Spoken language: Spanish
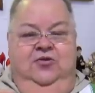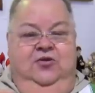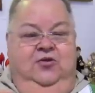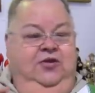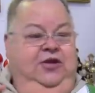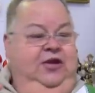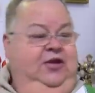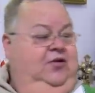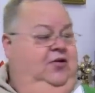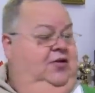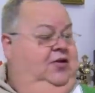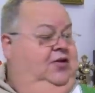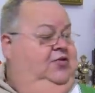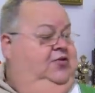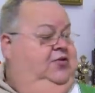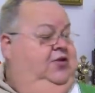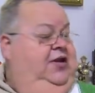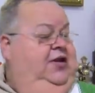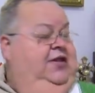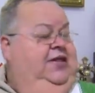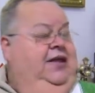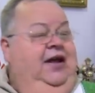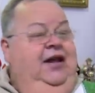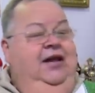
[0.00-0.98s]
Yo tengo el otro
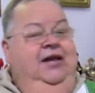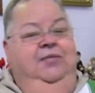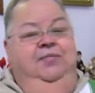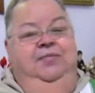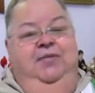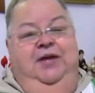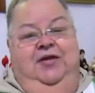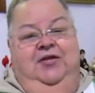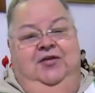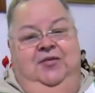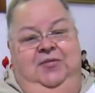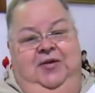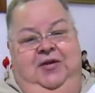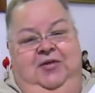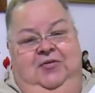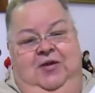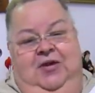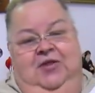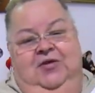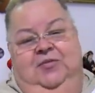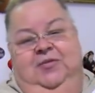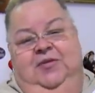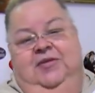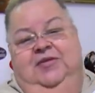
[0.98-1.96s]
día, estaban limpiando mi
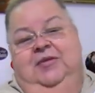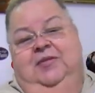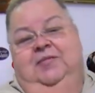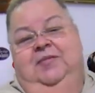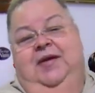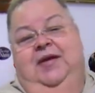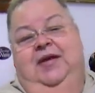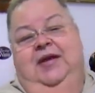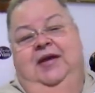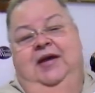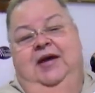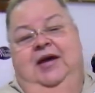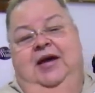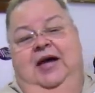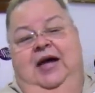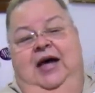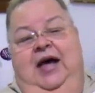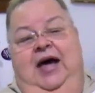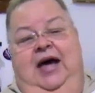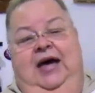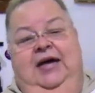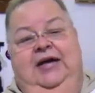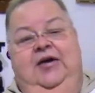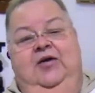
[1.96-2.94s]
cuarto, me dicen, padre,
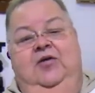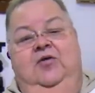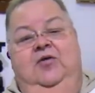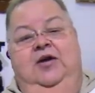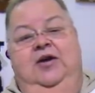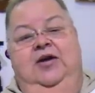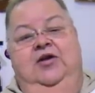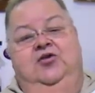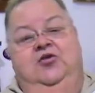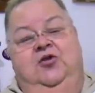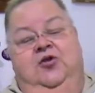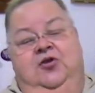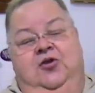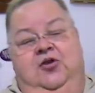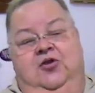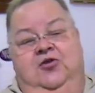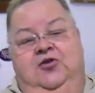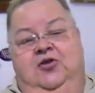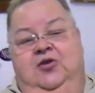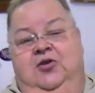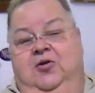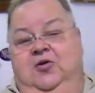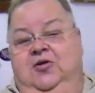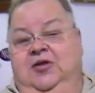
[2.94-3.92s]
aquí hay un Cristo
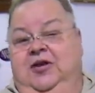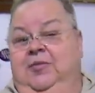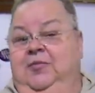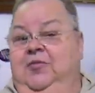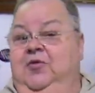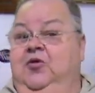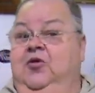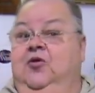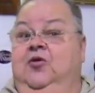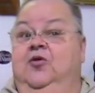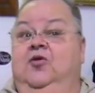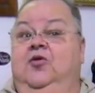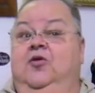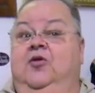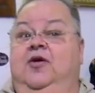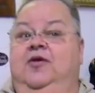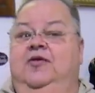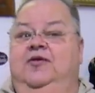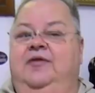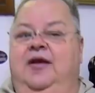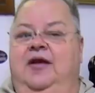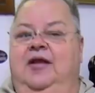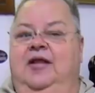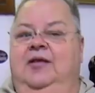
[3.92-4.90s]
roto, lo botamos. Yo digo, no,
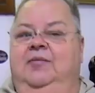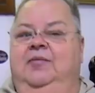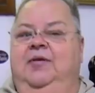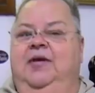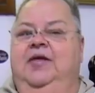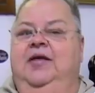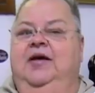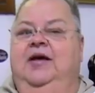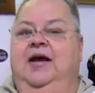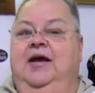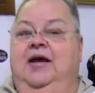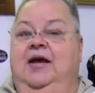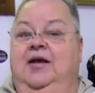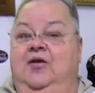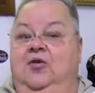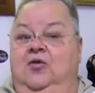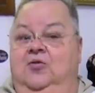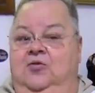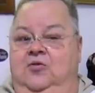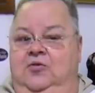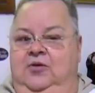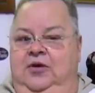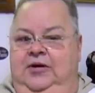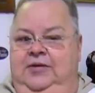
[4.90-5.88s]
ese es el de predicarle a los
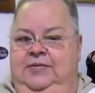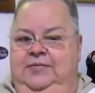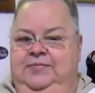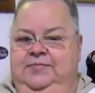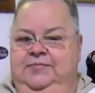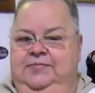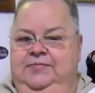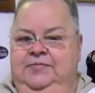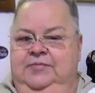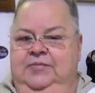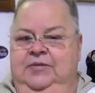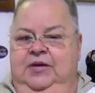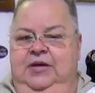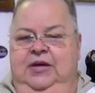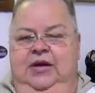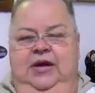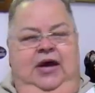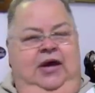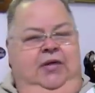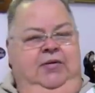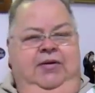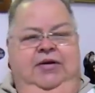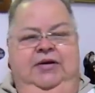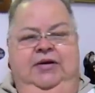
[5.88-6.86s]
curas.
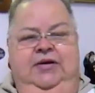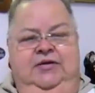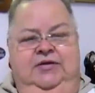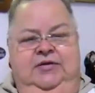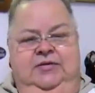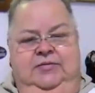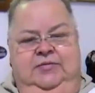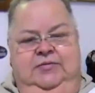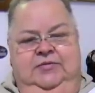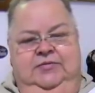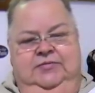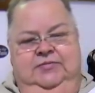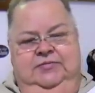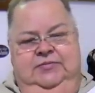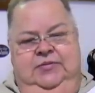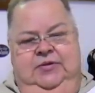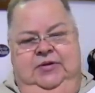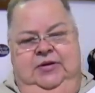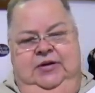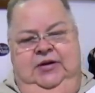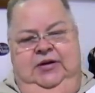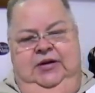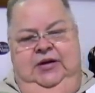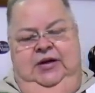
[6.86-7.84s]
Es bellísimo.
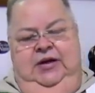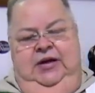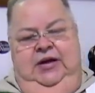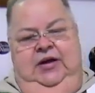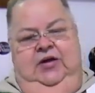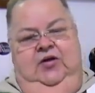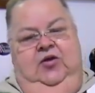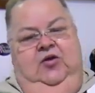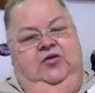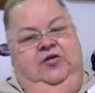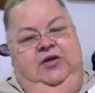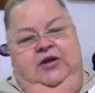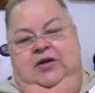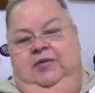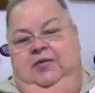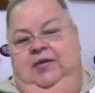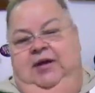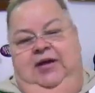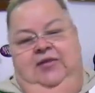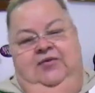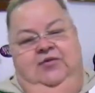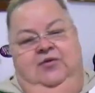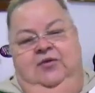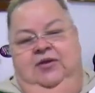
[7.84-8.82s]
No tiene
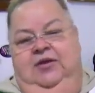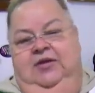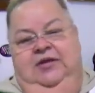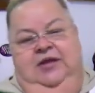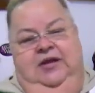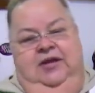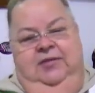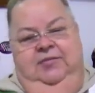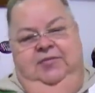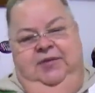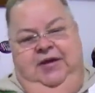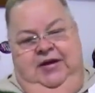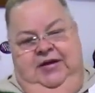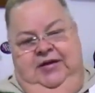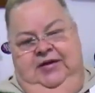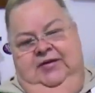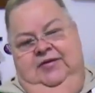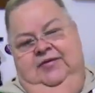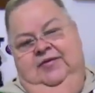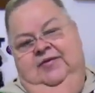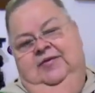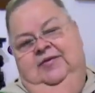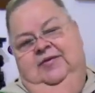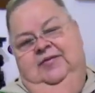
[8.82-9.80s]
brazos ni tiene
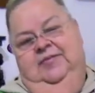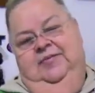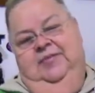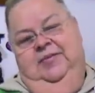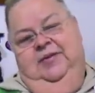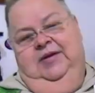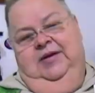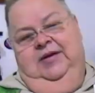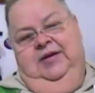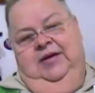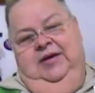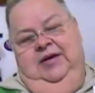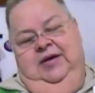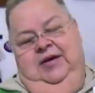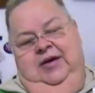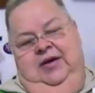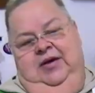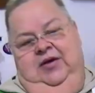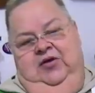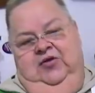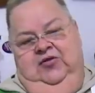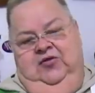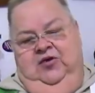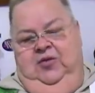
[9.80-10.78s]
piernas.
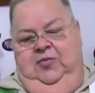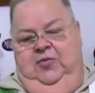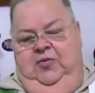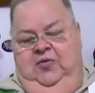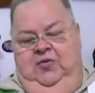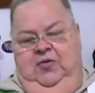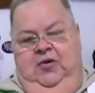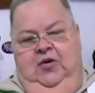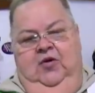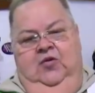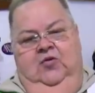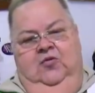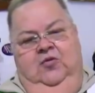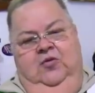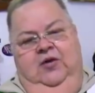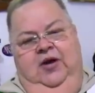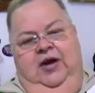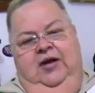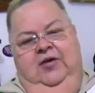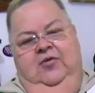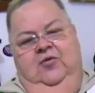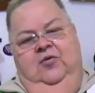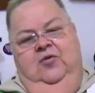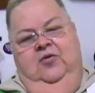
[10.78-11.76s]
Yo se lo pongo a los
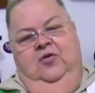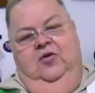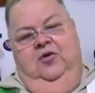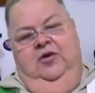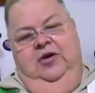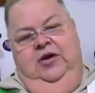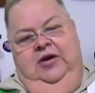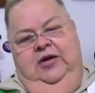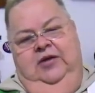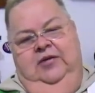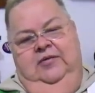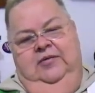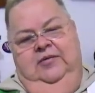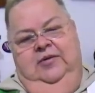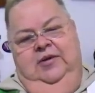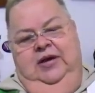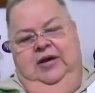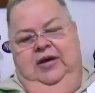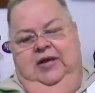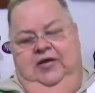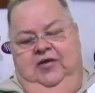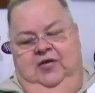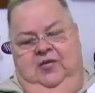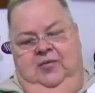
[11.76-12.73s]
curas en un cojín y
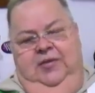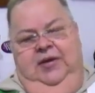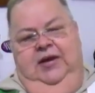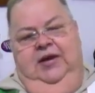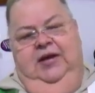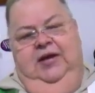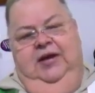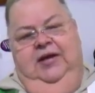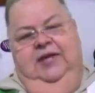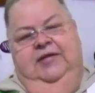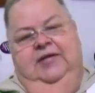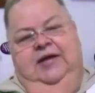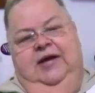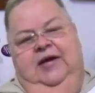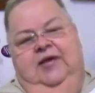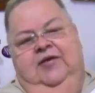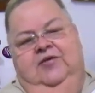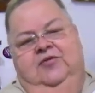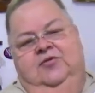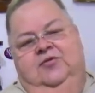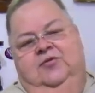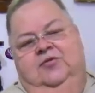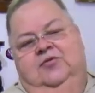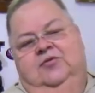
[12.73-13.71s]
le digo, miren, ahí está
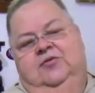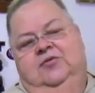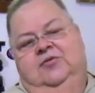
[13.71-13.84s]
Jesús.